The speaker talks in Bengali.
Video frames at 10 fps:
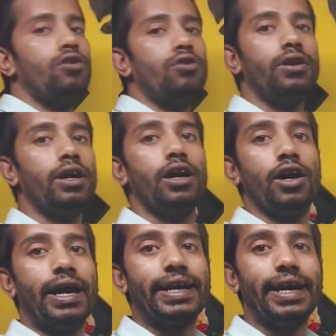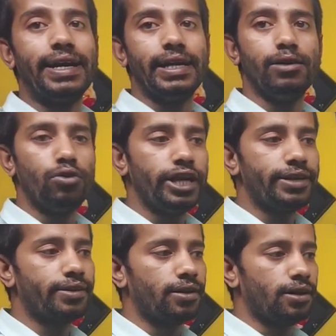যখন রেডি
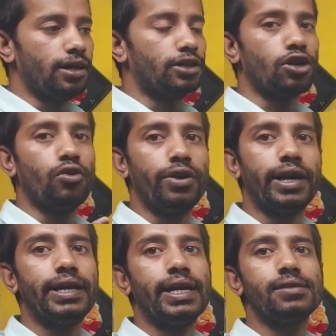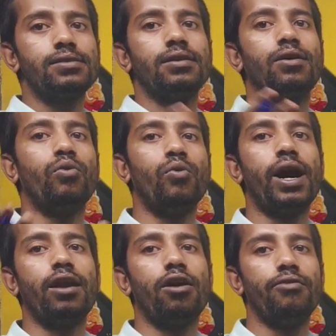ইউনিট যখন রেডিয়াস
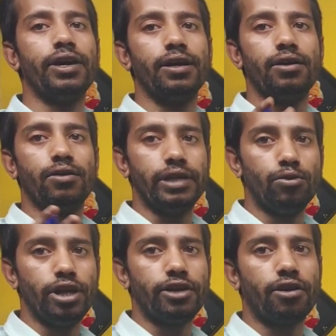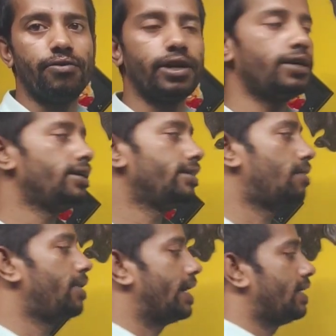ওয়ান হবে ইউনিট হবে
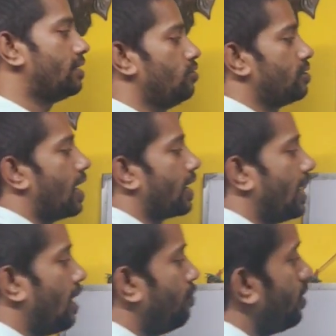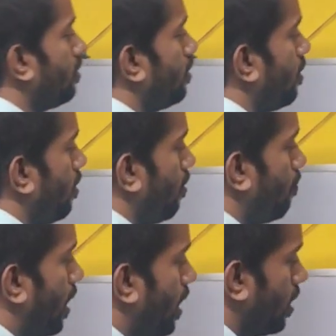তার মানে একটা যদি সার্কেল আমি
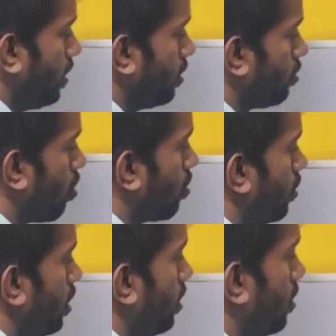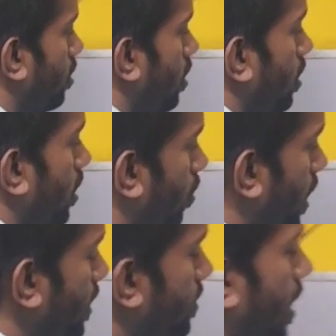বানাই ড্র করি তাহলে এই যে